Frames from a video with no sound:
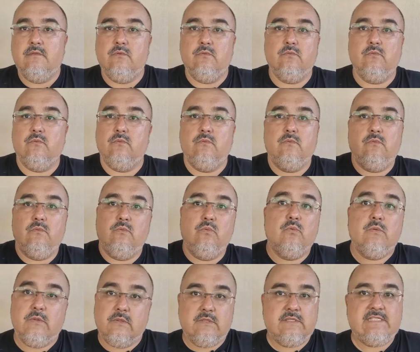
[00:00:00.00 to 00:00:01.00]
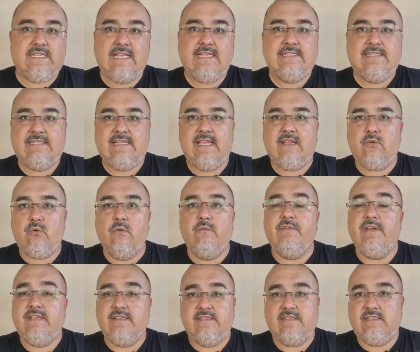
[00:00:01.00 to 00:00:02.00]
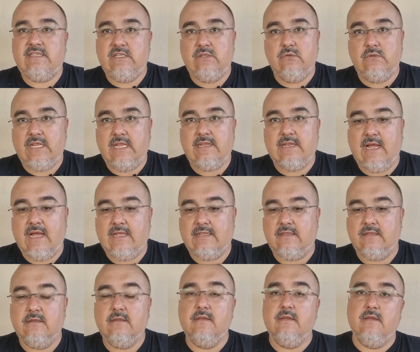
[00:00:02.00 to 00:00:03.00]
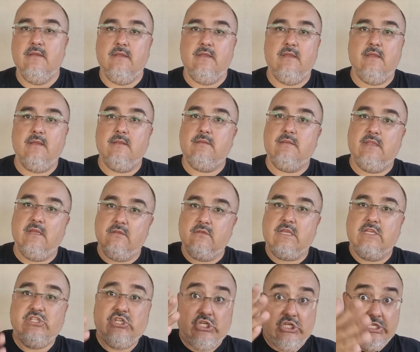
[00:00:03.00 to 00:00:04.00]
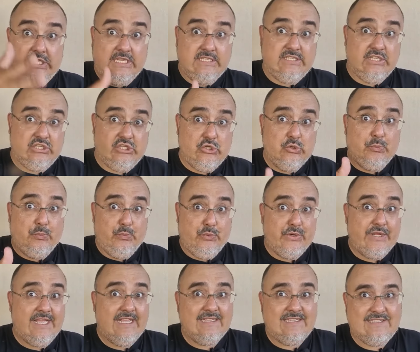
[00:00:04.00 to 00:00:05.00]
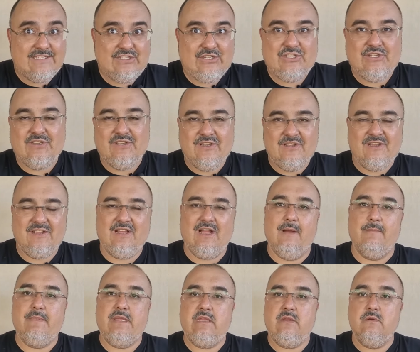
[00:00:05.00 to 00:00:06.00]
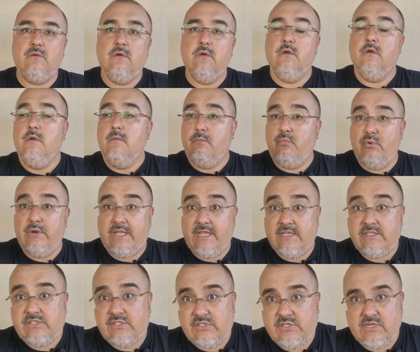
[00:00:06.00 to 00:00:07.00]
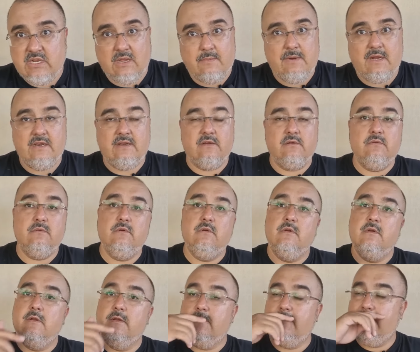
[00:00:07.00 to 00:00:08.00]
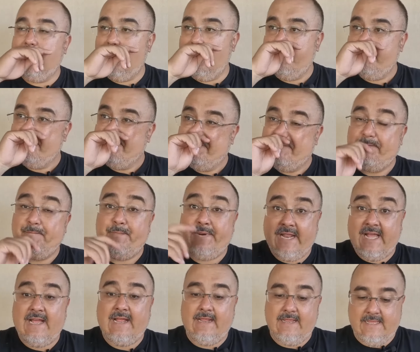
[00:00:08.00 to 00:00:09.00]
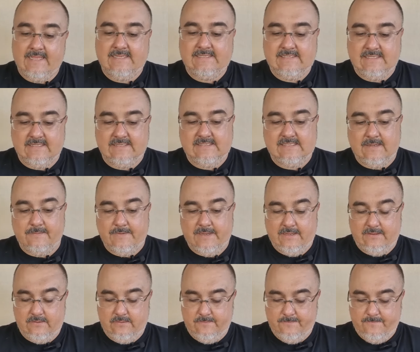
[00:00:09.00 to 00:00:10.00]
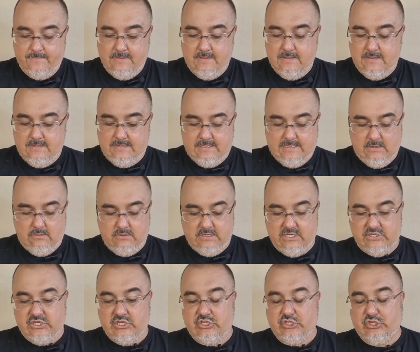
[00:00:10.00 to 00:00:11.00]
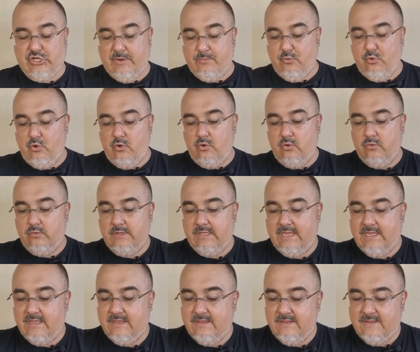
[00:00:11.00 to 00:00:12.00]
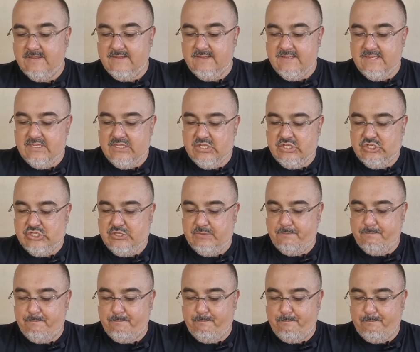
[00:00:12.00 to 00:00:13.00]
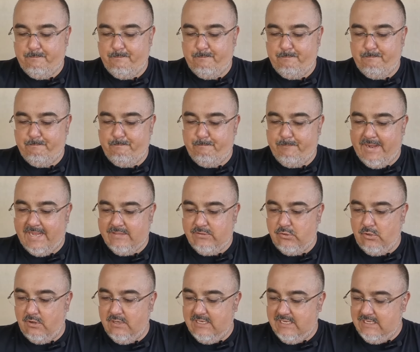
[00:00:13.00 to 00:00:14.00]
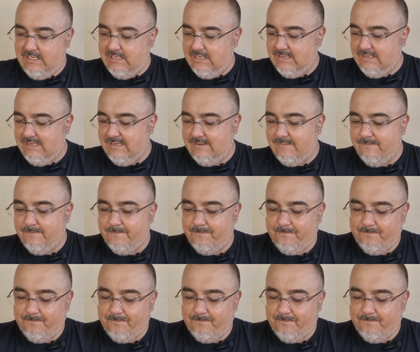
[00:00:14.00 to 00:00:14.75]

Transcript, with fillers: Num, sem ser convencido nem nada. E tanto que a gente decidiu por este caminho, por este camarão, né, para esse lançamento, que é o que a gente chamou, né, de patolinha, né?